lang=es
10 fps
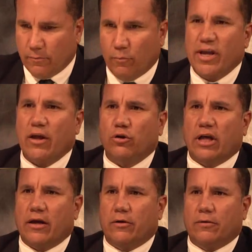Voy a
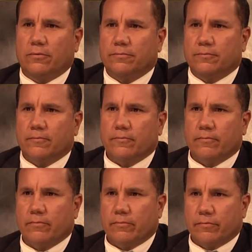anotarlo.
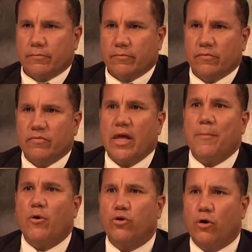Deme un